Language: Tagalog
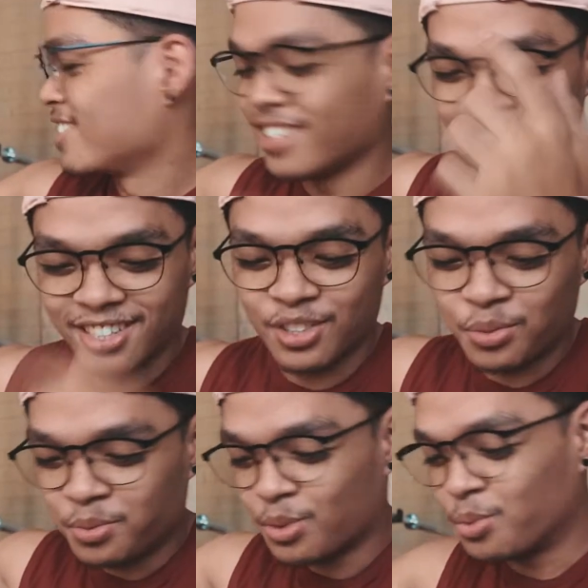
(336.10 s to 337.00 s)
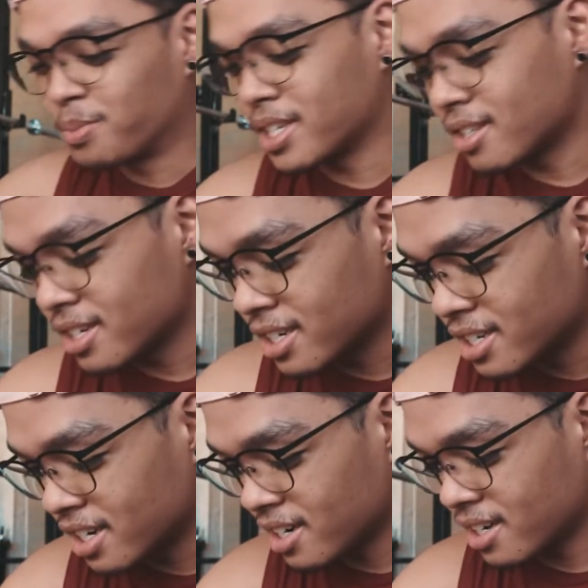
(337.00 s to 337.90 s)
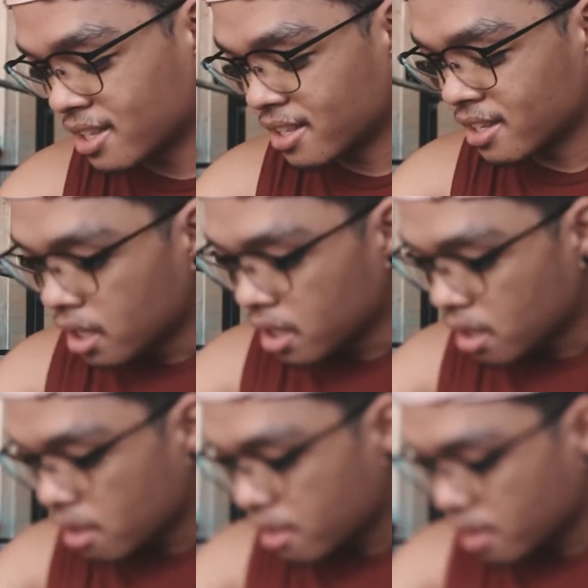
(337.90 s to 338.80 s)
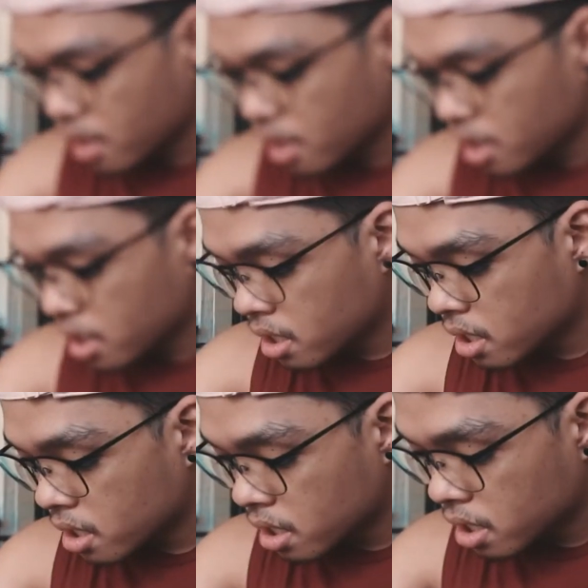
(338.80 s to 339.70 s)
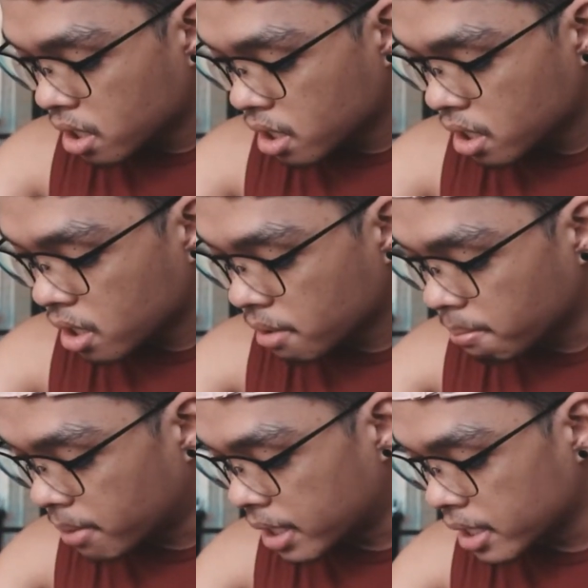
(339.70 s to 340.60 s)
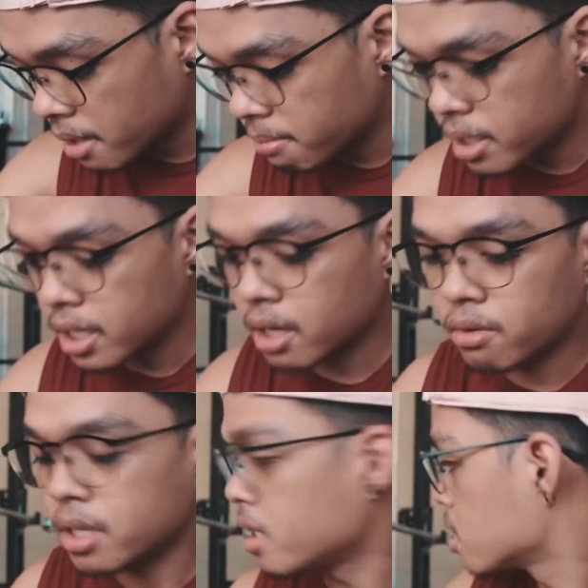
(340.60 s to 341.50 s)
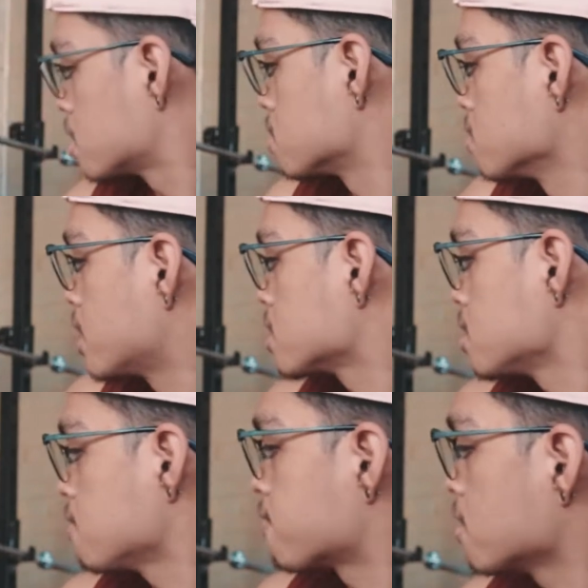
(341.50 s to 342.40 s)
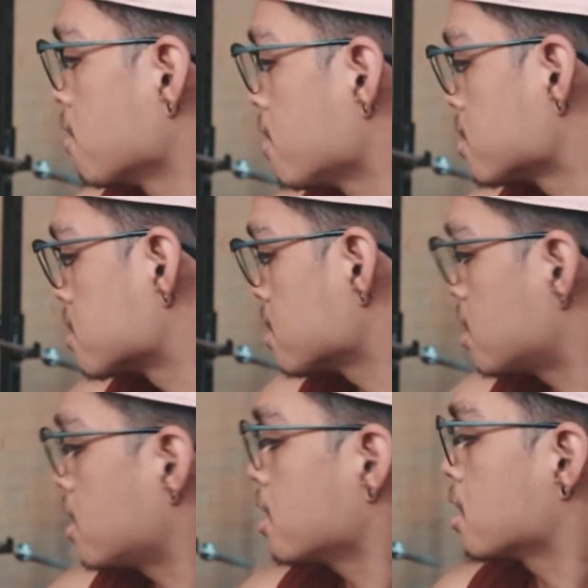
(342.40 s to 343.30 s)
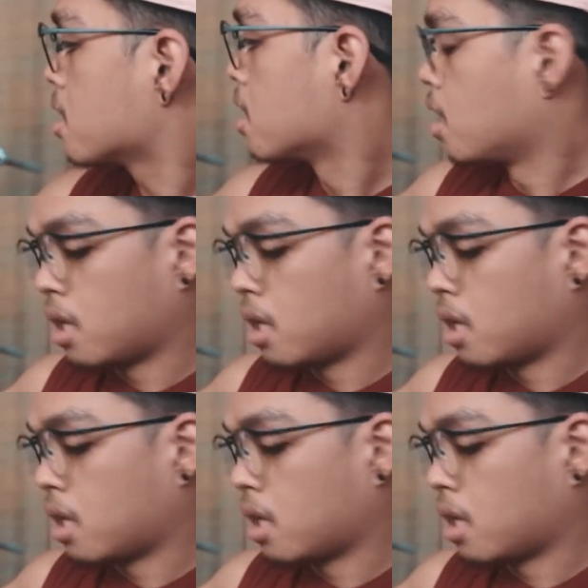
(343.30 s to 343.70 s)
So yan, two, two months na siya dyan. And then, barya, barya ulit. So that's it for this side.